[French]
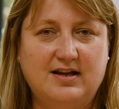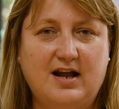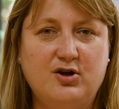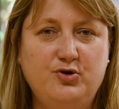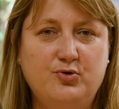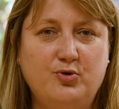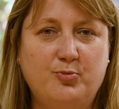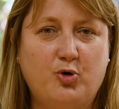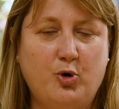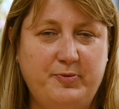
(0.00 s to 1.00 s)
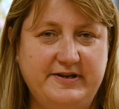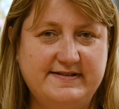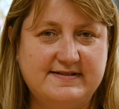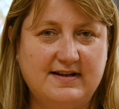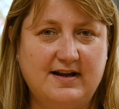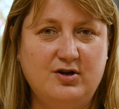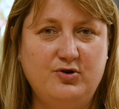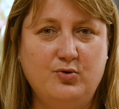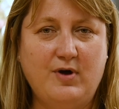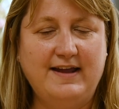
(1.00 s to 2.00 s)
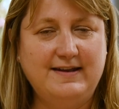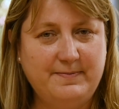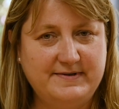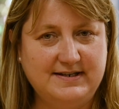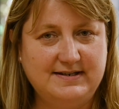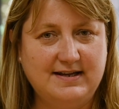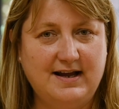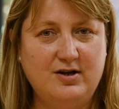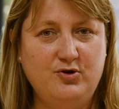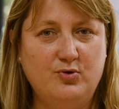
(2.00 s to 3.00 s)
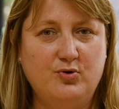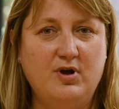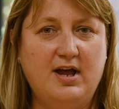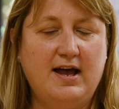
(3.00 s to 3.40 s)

un lieu propice, un lieu adapté, un lieu